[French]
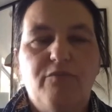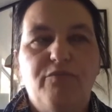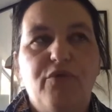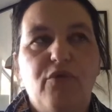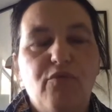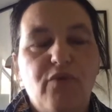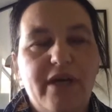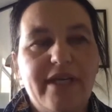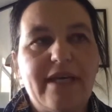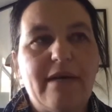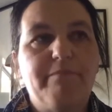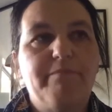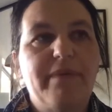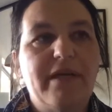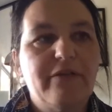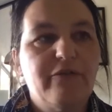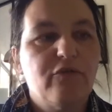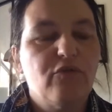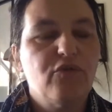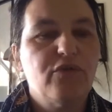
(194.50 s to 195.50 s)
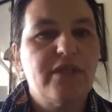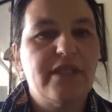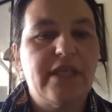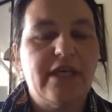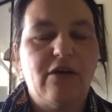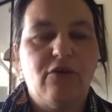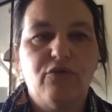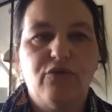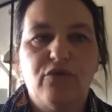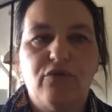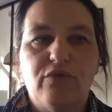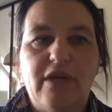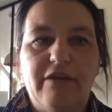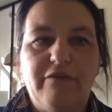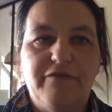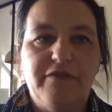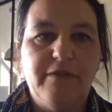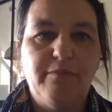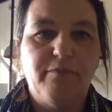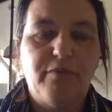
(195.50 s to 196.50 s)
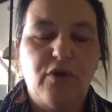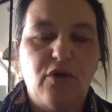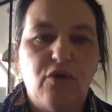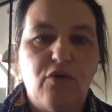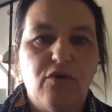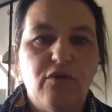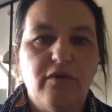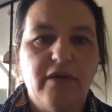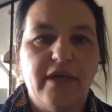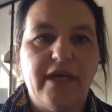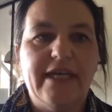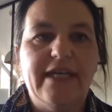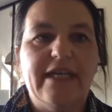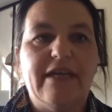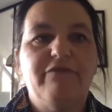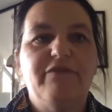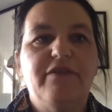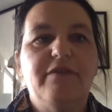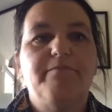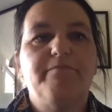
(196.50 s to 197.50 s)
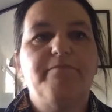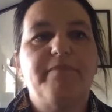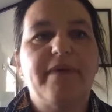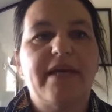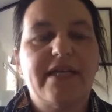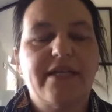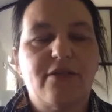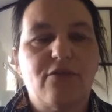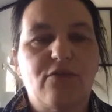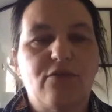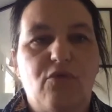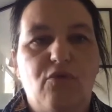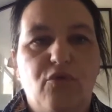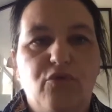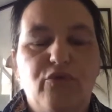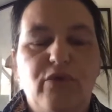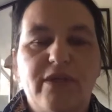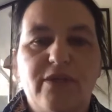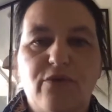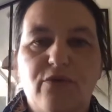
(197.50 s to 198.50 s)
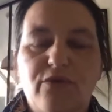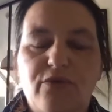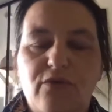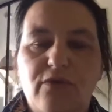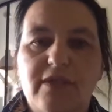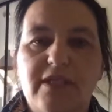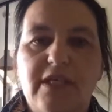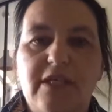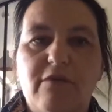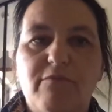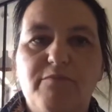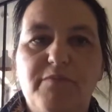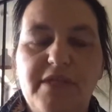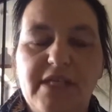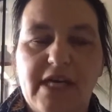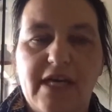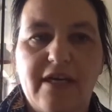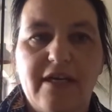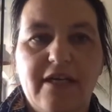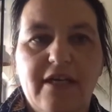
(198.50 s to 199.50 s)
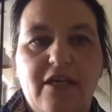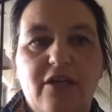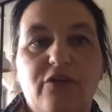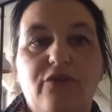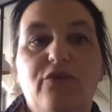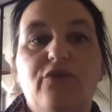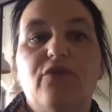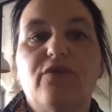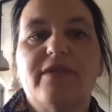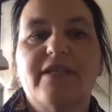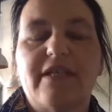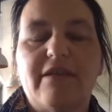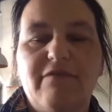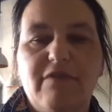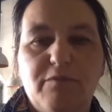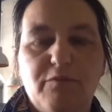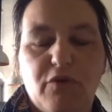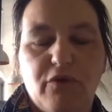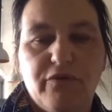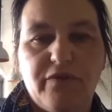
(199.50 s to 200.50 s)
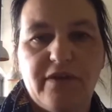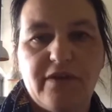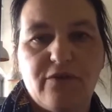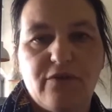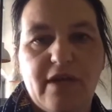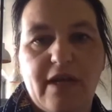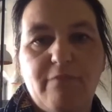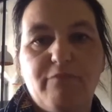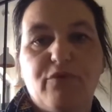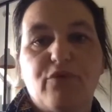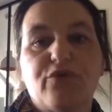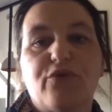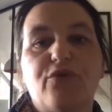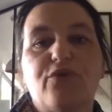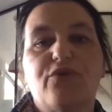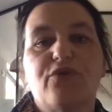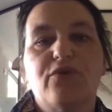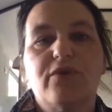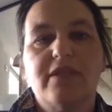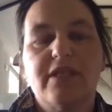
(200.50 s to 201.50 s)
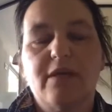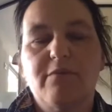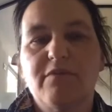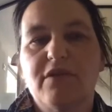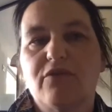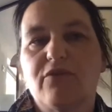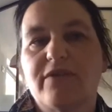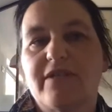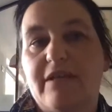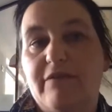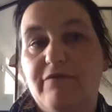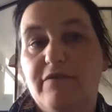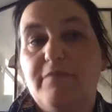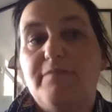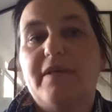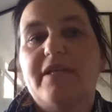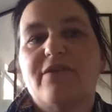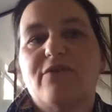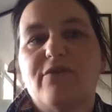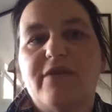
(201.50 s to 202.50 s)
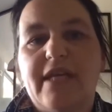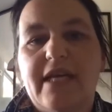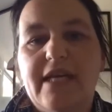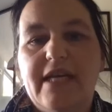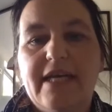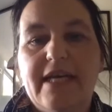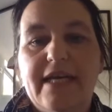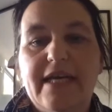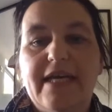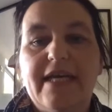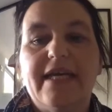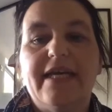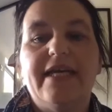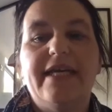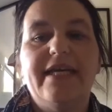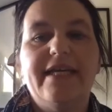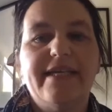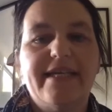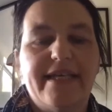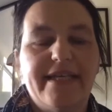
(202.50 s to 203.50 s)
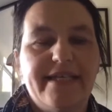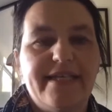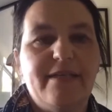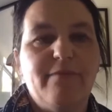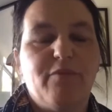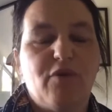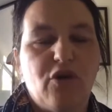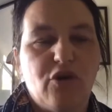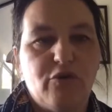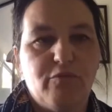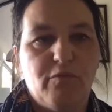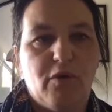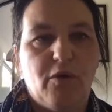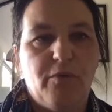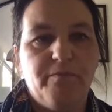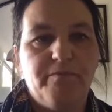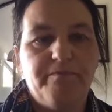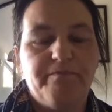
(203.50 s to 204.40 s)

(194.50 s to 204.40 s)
Pour moi, il n'y a pas de frontière entre la vie pro et la vie perso. On doit se sentir bien dans sa vie professionnelle pour se sentir bien dans sa vie personnelle et réciproquement.